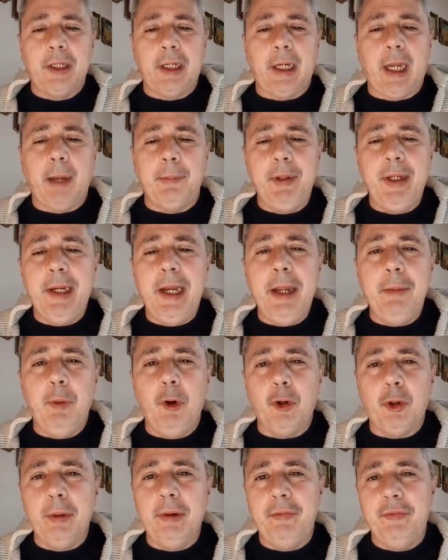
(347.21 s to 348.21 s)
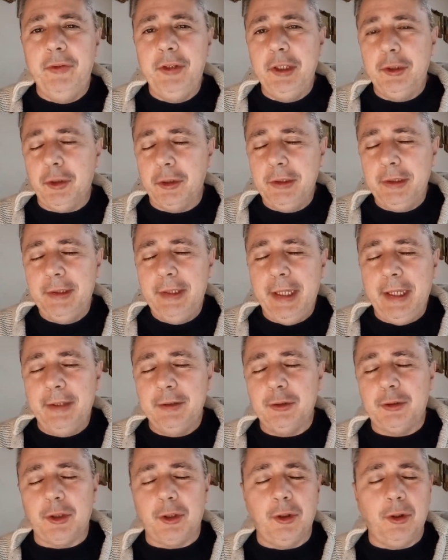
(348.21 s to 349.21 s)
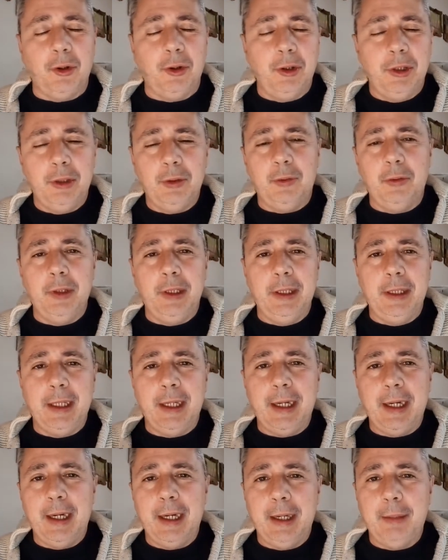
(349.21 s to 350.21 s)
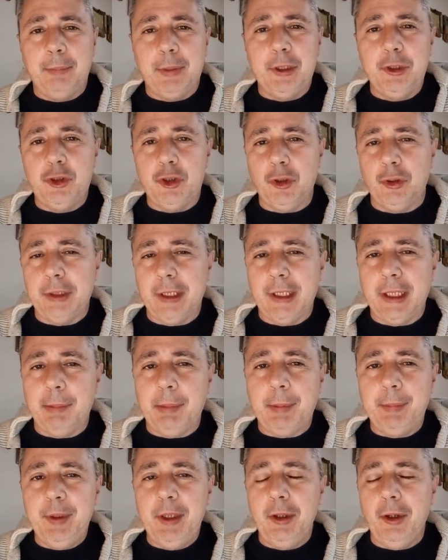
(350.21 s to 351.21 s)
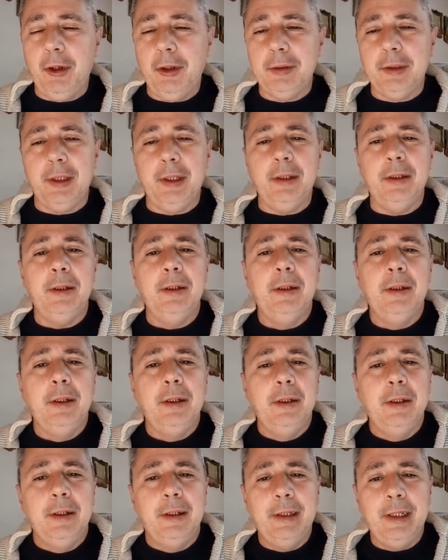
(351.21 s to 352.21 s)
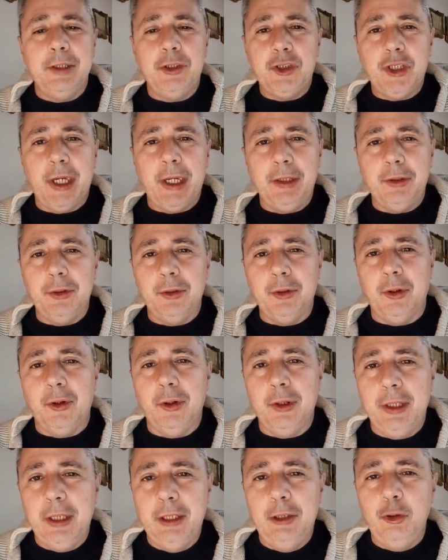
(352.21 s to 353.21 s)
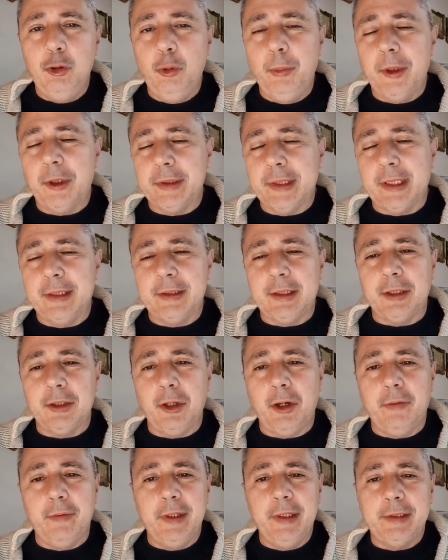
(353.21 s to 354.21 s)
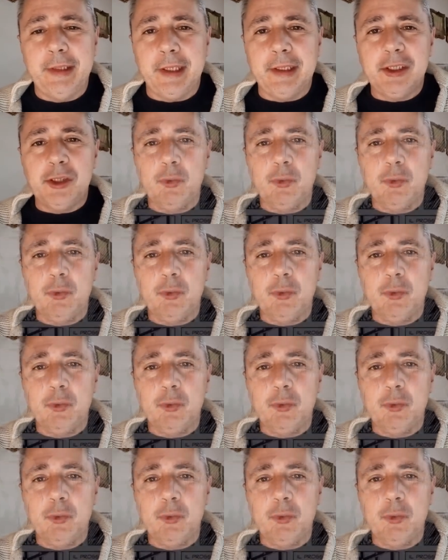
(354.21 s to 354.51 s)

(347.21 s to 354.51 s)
Capiremo come è finito lì dentro, in quella prigione alla Papillon, leggendo il numero 39 di Tex